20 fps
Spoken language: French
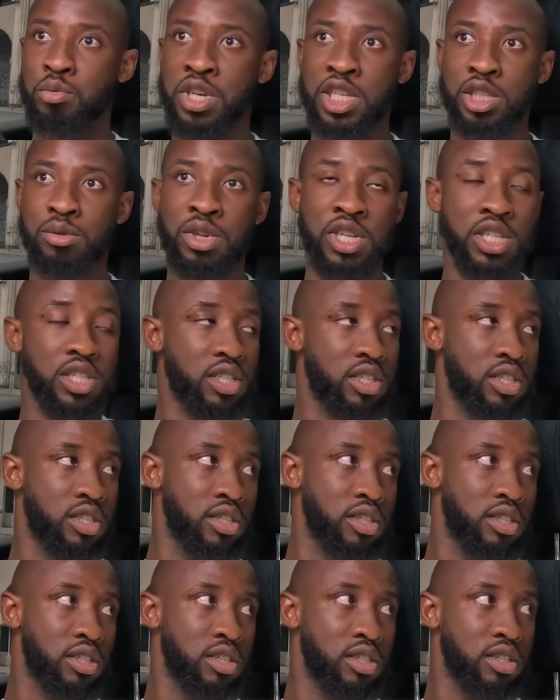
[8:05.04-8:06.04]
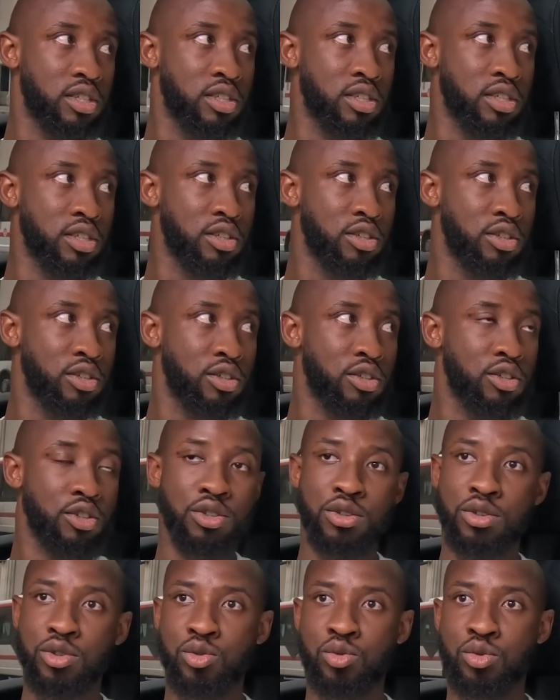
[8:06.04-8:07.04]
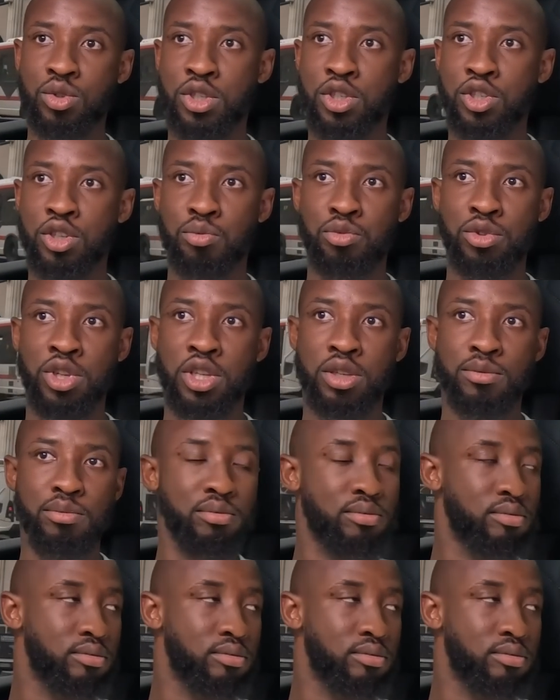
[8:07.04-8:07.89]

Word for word: bah, il se blesse. Je joue et je sors plus de l'équipe.